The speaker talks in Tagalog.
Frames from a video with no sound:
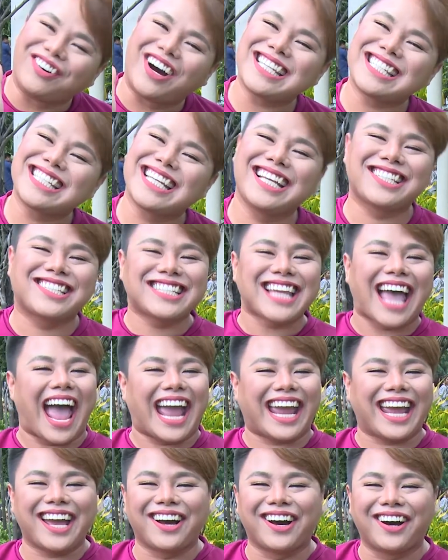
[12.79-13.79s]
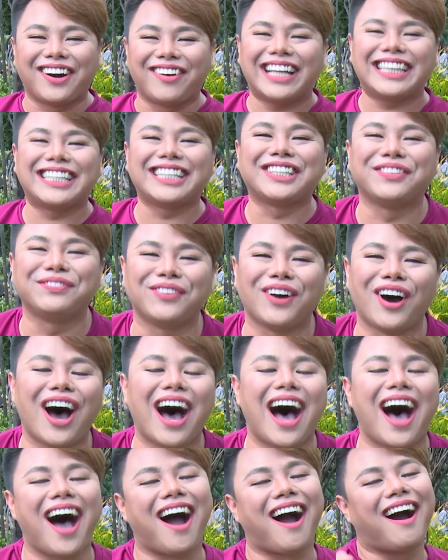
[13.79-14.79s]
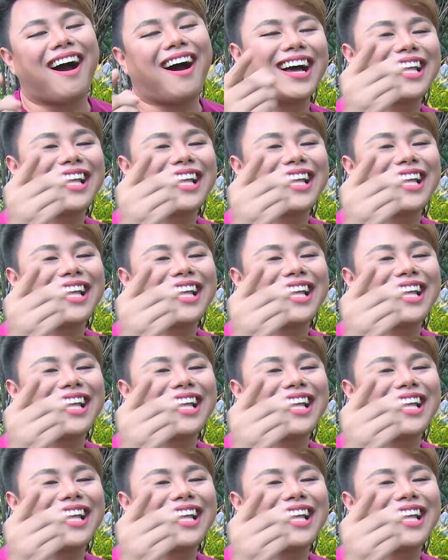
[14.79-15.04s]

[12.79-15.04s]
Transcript: po si Jaiho at ito po ang